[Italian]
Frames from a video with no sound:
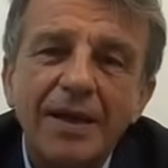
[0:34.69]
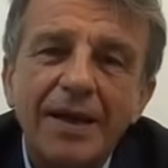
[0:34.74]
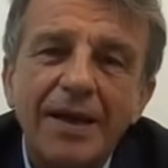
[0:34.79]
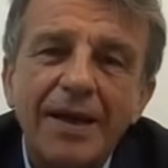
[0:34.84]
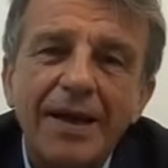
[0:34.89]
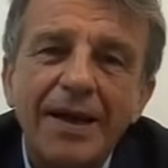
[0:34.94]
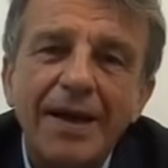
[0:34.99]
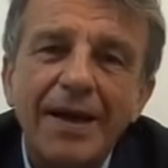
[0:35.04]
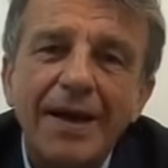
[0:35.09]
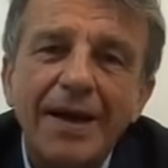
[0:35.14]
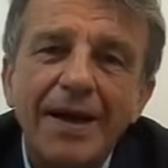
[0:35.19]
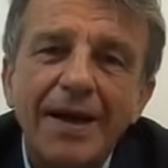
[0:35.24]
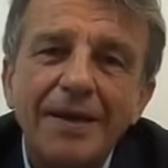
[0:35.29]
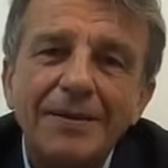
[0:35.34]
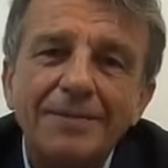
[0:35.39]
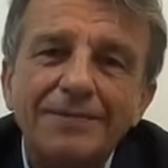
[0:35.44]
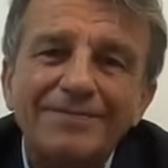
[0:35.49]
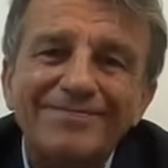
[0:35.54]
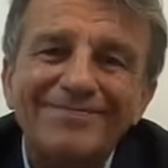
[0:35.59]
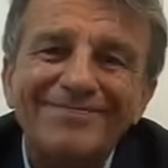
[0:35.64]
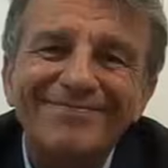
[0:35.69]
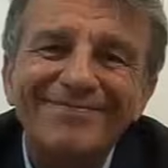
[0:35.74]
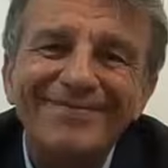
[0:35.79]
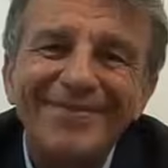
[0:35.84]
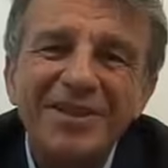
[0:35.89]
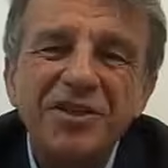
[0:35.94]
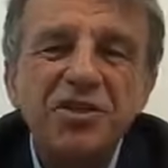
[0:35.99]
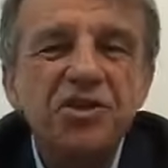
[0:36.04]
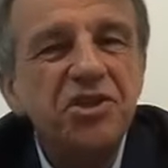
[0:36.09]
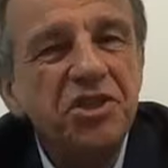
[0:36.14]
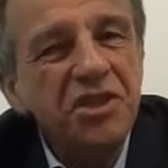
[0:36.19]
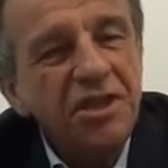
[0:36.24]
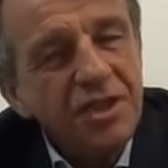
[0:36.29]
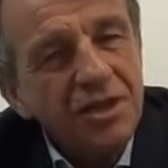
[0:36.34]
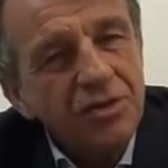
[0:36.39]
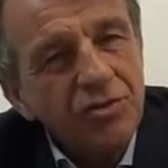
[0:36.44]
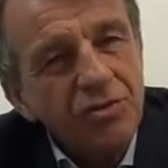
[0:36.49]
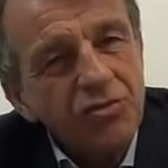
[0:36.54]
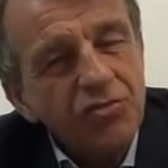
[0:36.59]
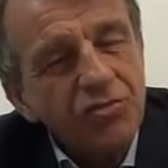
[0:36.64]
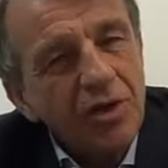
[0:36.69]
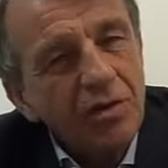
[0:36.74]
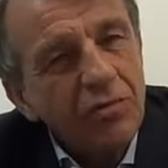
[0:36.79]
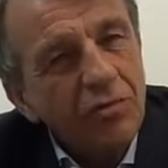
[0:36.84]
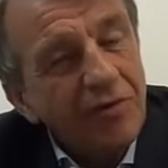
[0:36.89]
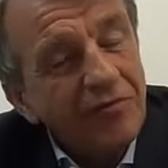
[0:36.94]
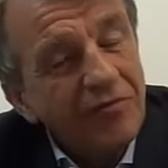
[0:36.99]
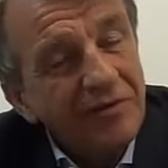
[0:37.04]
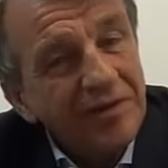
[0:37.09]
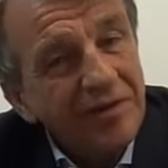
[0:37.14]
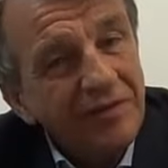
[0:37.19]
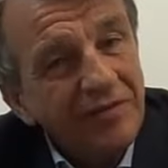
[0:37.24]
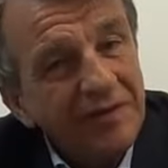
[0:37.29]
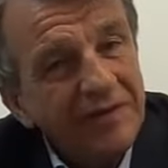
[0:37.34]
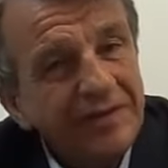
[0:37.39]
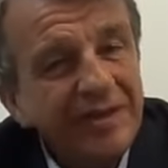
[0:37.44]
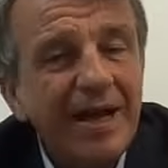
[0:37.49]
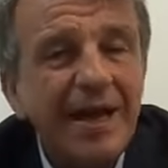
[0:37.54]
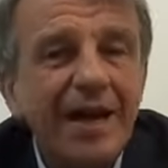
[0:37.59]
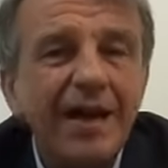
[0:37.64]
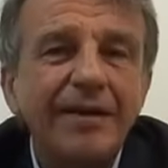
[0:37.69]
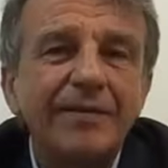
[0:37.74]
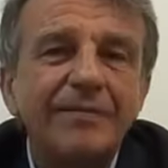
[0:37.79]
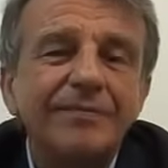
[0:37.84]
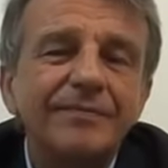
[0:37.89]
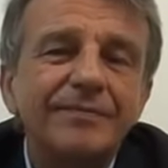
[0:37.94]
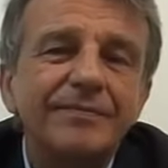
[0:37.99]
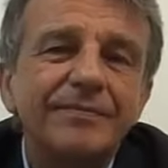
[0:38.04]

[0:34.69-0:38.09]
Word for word: ha mm, inciso sulla loro affettività.